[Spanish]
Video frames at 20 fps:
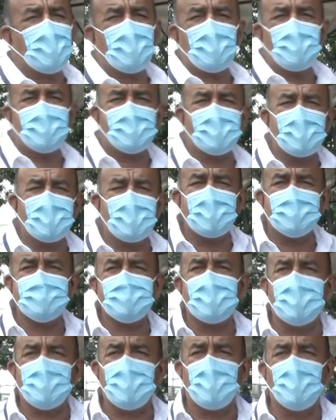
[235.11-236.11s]
a cometer el
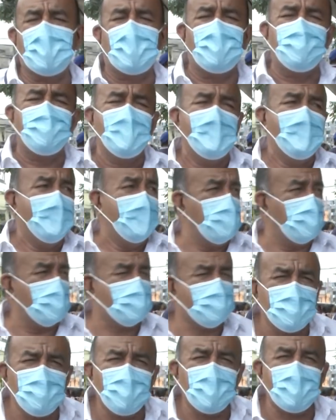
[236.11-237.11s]
asalto. Ahora, lo
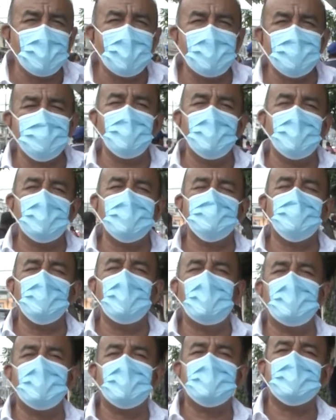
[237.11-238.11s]
extraño del caso es que
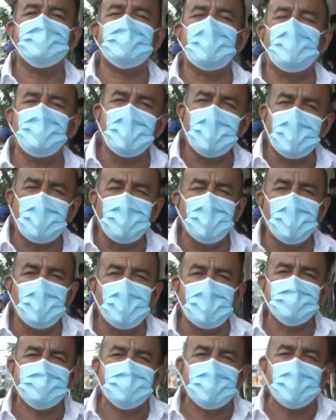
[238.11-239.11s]
sabían que
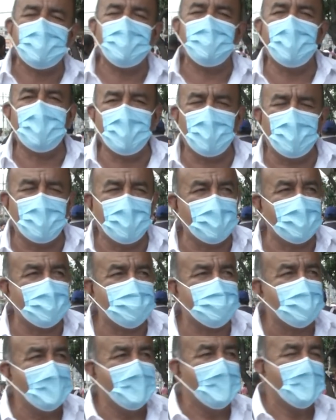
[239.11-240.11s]
había 7 mil dólares,
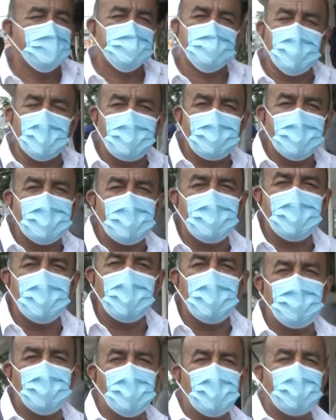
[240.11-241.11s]
solamente
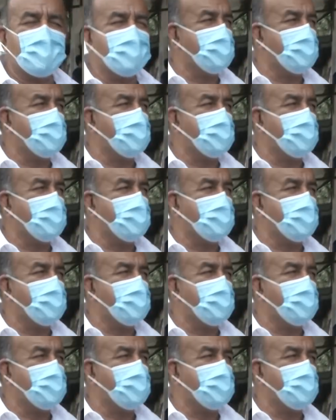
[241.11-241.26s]
vinieron por el